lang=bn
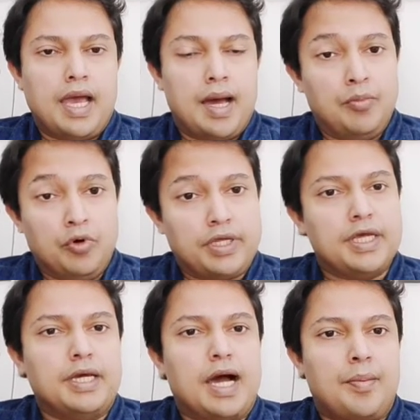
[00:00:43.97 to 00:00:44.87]

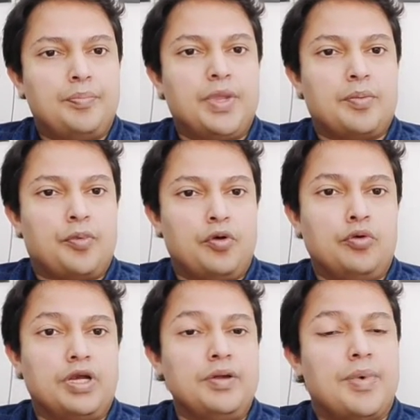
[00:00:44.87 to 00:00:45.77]
এমনকি আপনার
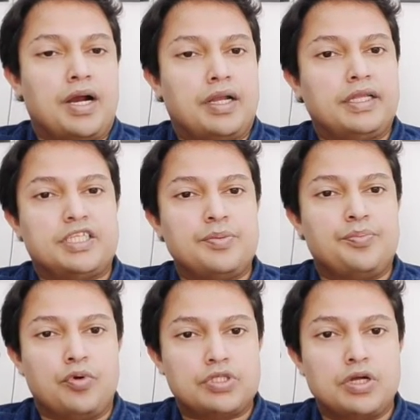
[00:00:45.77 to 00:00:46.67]
পণ্যটি বাংলাদেশে
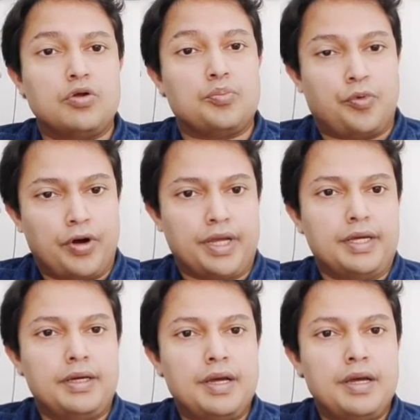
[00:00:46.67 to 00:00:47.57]
পৌঁছানোর পরে
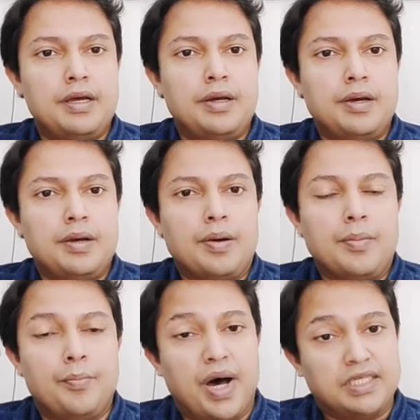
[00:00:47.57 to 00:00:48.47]

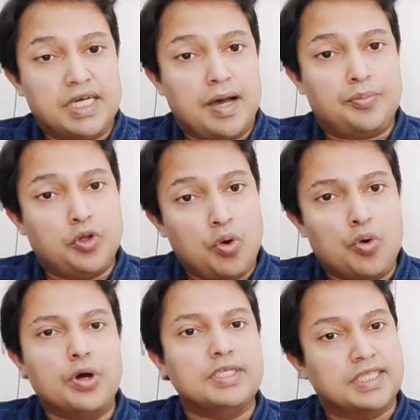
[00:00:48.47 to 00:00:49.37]
বাজেয়াপ্তও
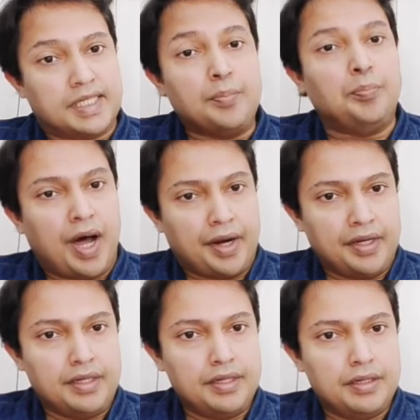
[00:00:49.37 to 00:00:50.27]
হয়ে যেতে পারে
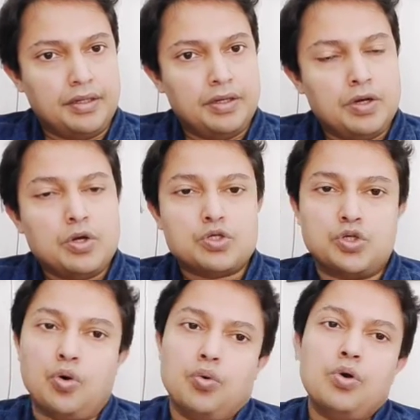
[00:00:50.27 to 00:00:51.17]

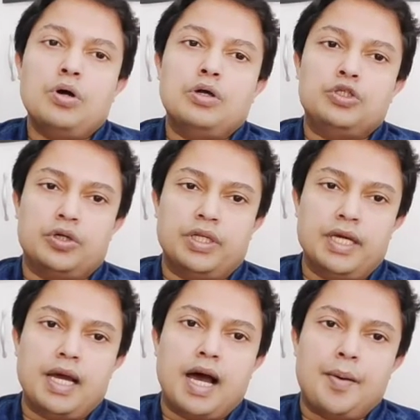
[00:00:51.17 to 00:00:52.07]
সো যদি
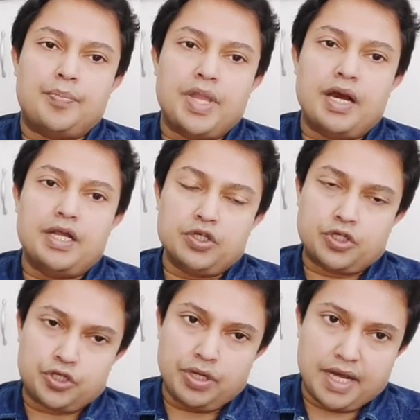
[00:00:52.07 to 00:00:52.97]
আপনার
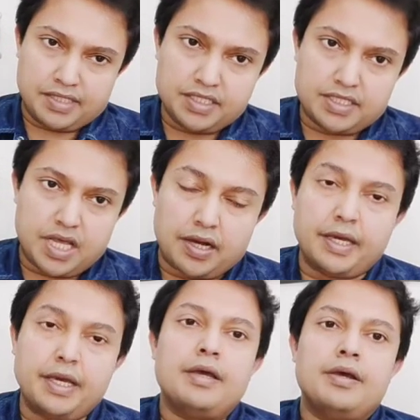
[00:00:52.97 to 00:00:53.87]
নিজস্ব লাইসেন্স
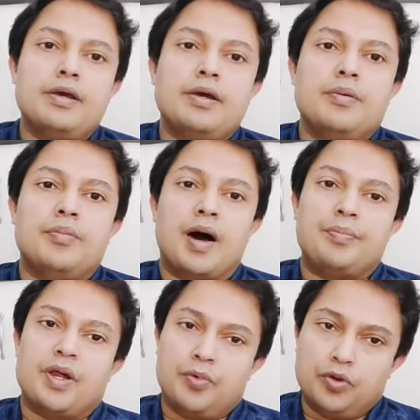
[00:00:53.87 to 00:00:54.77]
থাকে বা
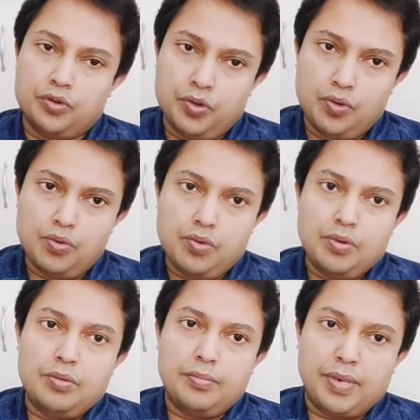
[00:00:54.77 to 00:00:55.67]
আপনার বন্ধু
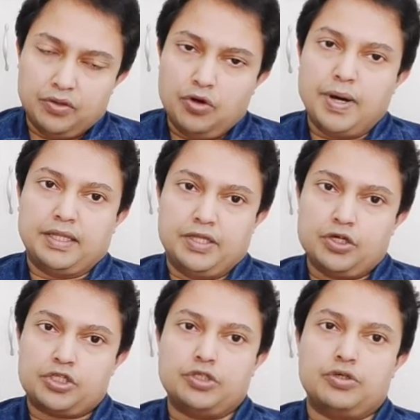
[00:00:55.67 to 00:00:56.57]
বান্ধব
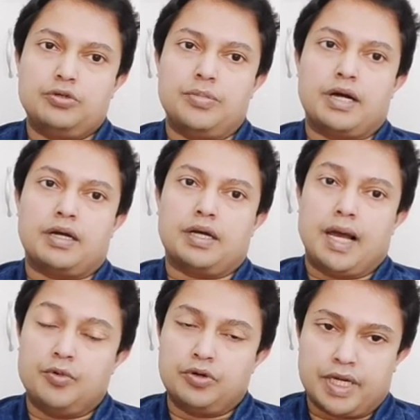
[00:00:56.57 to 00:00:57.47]
আত্মীয় স্বজন বা
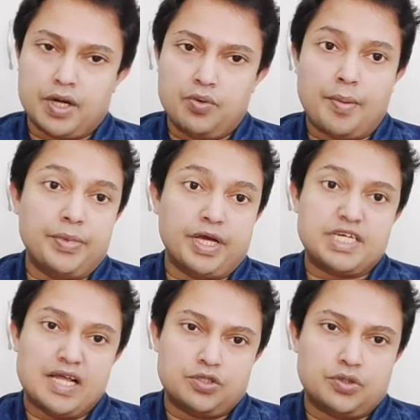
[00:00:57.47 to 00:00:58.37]
এমন কেউ আপনাকে
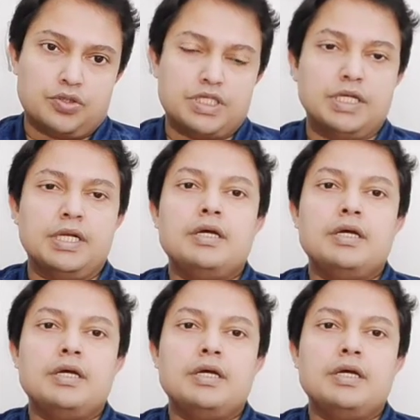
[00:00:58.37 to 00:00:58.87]
সাহায্য করছেন